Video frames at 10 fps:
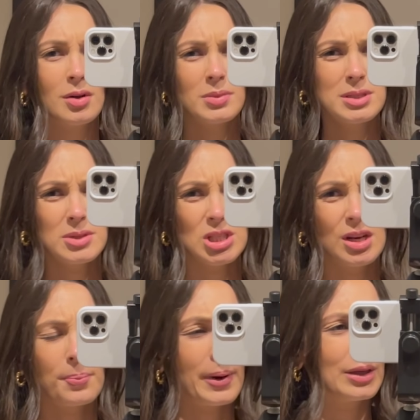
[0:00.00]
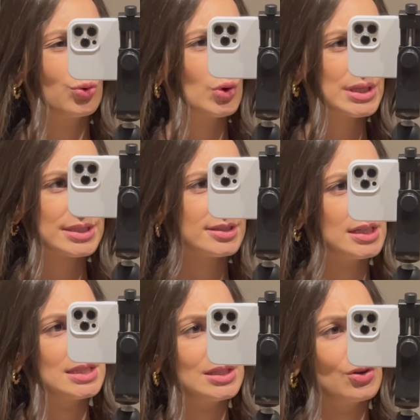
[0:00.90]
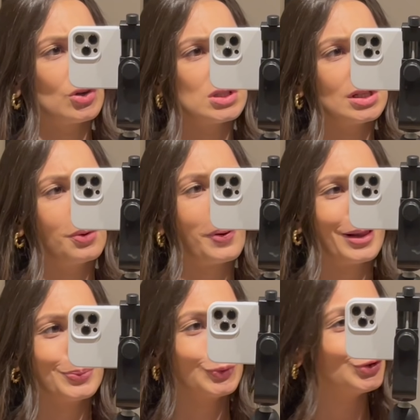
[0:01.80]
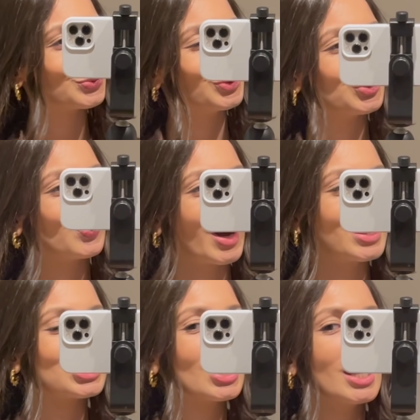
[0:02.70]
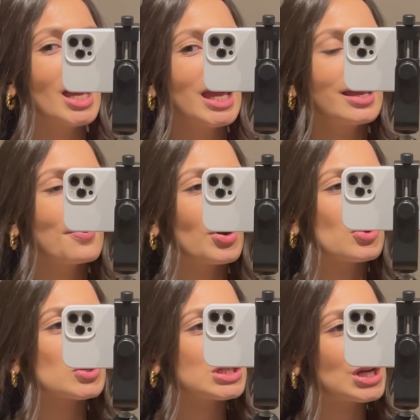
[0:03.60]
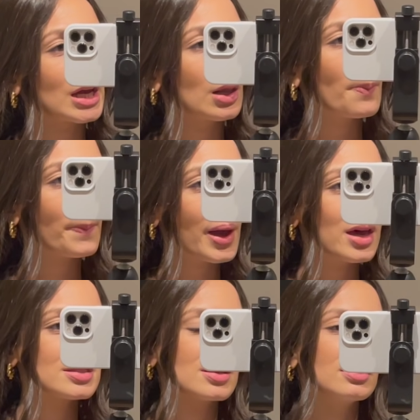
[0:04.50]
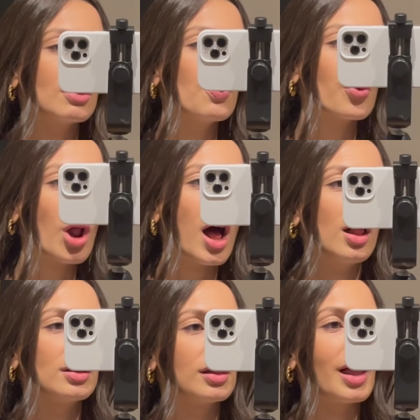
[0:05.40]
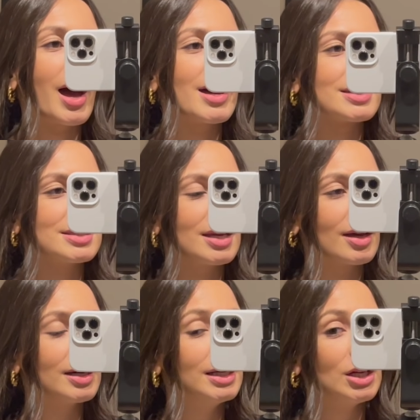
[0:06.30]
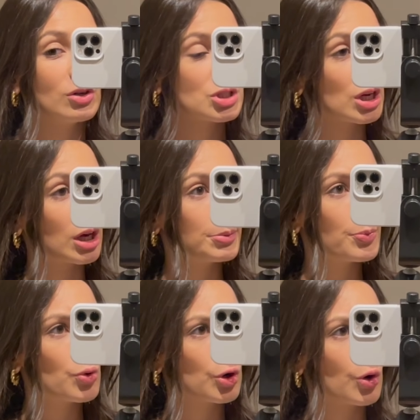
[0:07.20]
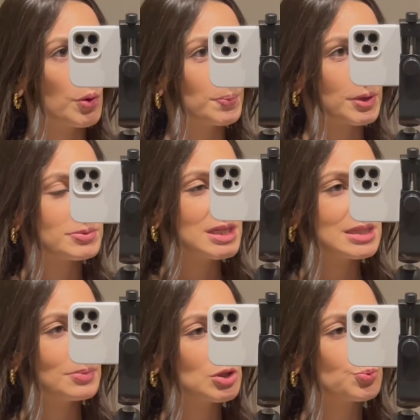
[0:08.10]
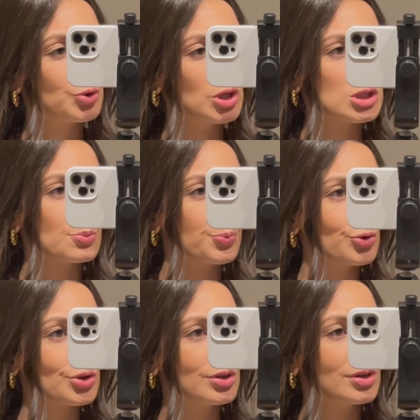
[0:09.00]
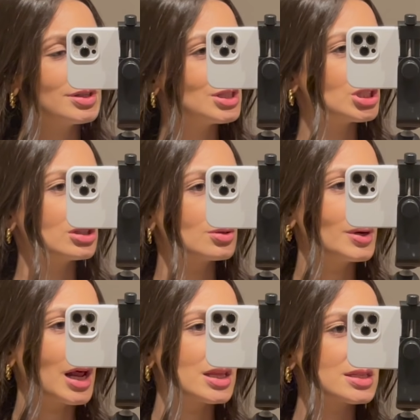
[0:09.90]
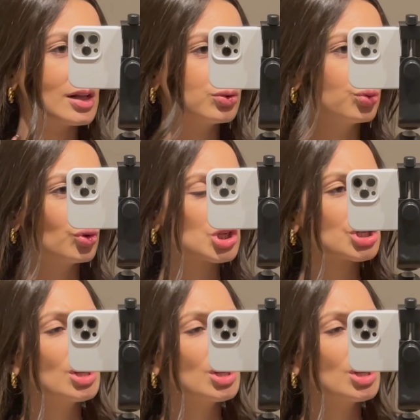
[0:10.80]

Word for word: Mas imaginem, pai, 12, 13 euros e ele vale muito, muito mais. E embora não seja aquela peça intemporal, clássica, eu achei que era uma boa compra, precisamente por isso, porque existem determinadas alturas